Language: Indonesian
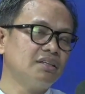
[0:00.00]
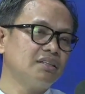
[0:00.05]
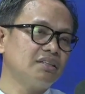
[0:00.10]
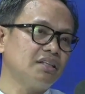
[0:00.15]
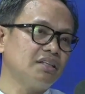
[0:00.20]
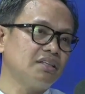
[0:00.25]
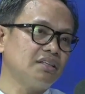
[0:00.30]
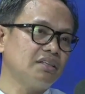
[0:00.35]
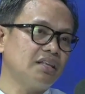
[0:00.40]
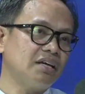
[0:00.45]
98
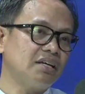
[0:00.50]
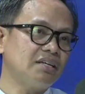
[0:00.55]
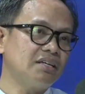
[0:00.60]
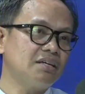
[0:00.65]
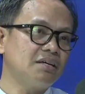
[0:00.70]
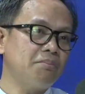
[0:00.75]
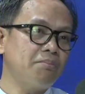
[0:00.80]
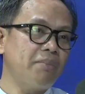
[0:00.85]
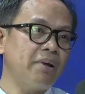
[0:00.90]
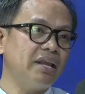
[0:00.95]
tentang
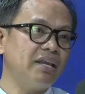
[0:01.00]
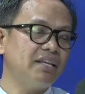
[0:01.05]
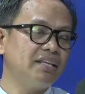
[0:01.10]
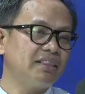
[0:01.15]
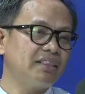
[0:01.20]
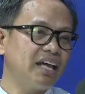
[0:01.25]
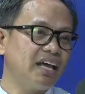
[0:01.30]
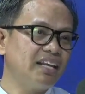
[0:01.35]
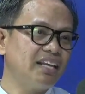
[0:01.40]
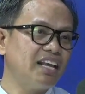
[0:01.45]

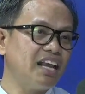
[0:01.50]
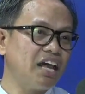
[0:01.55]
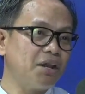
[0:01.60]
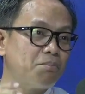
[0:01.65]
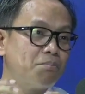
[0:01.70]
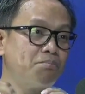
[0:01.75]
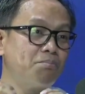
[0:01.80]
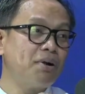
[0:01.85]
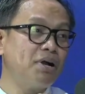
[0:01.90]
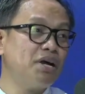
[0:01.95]
kepailitan
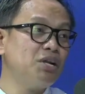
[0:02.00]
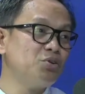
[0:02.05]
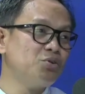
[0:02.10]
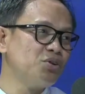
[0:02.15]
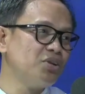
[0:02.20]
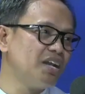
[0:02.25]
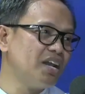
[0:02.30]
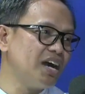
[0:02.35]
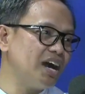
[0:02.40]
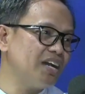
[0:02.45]
dan
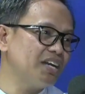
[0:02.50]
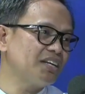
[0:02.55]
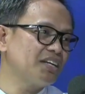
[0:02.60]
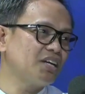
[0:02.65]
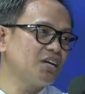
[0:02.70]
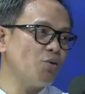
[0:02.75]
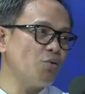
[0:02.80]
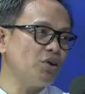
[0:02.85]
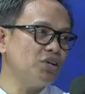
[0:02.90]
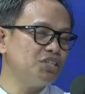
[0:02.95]
penundaan
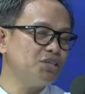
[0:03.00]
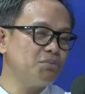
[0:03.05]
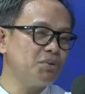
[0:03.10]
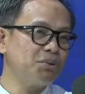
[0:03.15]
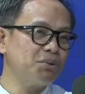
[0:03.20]
kewajiban